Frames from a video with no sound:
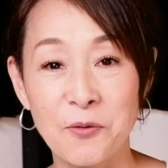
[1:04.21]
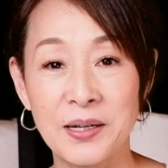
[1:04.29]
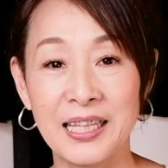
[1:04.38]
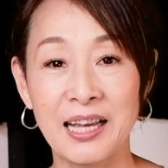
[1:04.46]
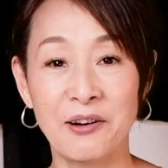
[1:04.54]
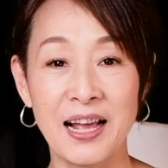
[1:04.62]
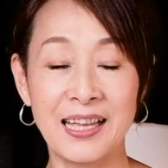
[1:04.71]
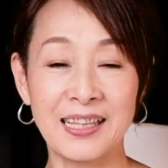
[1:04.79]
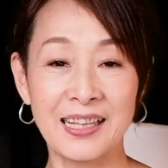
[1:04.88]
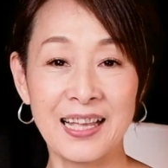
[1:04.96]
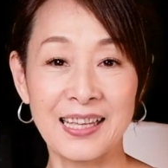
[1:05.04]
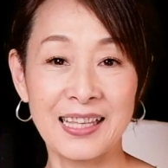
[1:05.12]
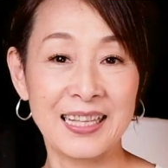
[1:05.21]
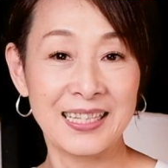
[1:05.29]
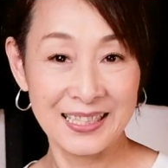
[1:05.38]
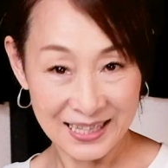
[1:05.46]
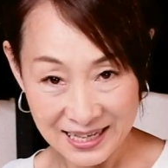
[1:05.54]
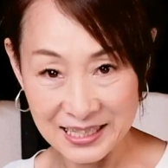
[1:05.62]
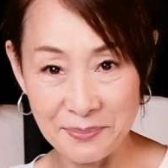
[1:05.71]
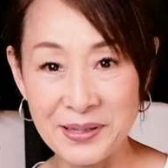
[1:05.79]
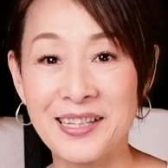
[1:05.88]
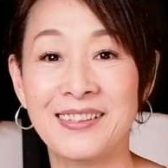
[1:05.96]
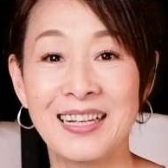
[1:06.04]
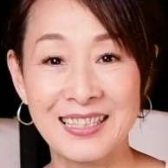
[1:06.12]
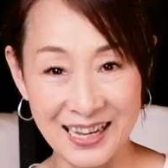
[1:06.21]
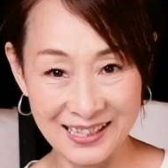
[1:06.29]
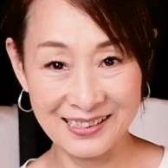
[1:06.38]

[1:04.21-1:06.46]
後までご覧いただいて実践してみてください。